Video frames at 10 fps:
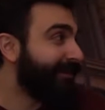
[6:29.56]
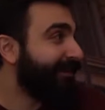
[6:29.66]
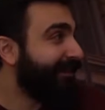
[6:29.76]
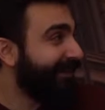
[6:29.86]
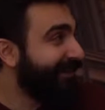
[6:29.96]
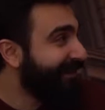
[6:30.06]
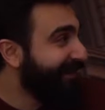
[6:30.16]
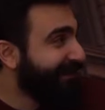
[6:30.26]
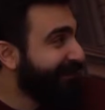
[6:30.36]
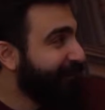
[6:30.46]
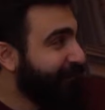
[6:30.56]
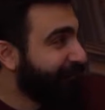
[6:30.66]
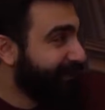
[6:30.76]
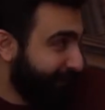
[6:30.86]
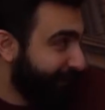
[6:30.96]
o sıkıntı ama.
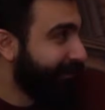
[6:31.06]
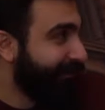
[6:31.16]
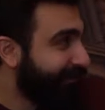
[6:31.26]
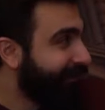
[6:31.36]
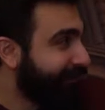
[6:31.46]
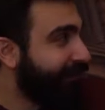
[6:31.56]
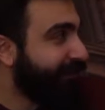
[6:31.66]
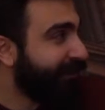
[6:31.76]
Tabii. eve gidince. Eve